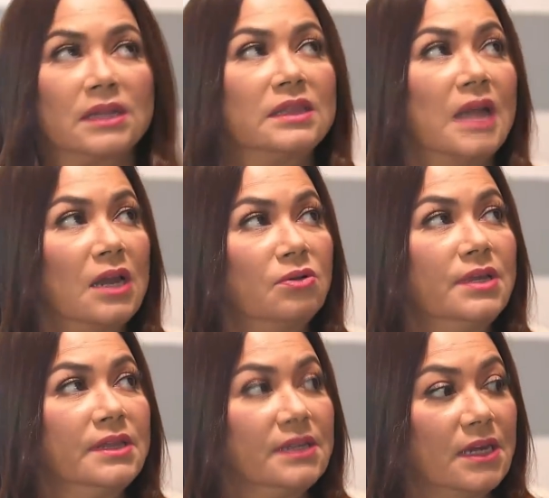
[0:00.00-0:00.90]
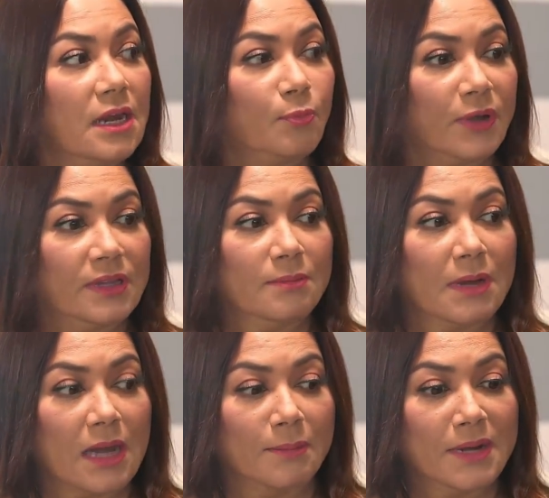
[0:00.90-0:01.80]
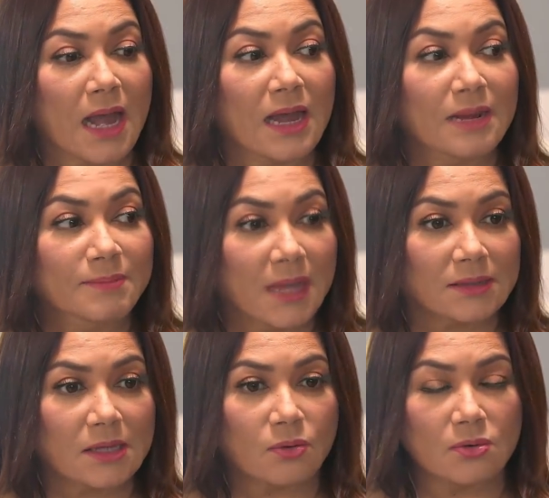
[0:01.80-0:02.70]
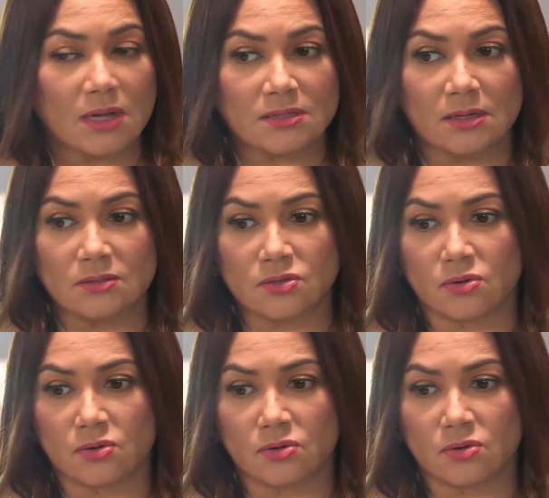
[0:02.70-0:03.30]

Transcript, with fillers: At lalong hindi nila pwedeng malaman na alam natin kung nasa ng